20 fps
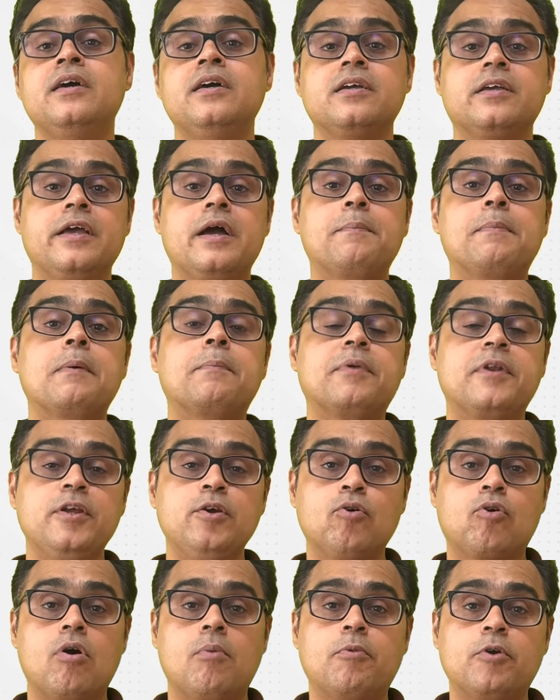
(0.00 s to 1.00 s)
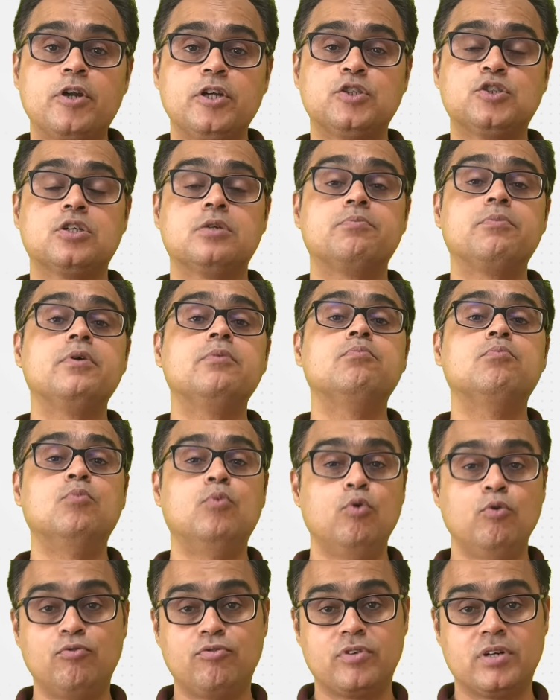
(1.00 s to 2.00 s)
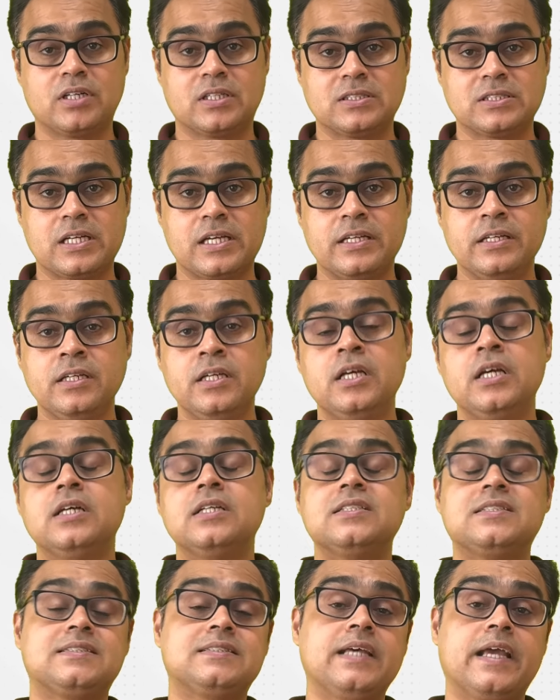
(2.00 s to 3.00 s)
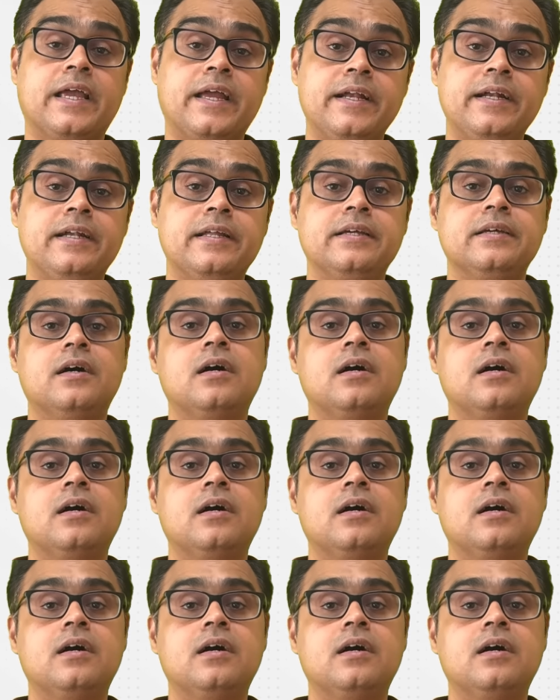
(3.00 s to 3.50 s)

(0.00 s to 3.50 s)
कि आप अपनी अकोमोडेशन में मूव कर जाएं सेकेंडली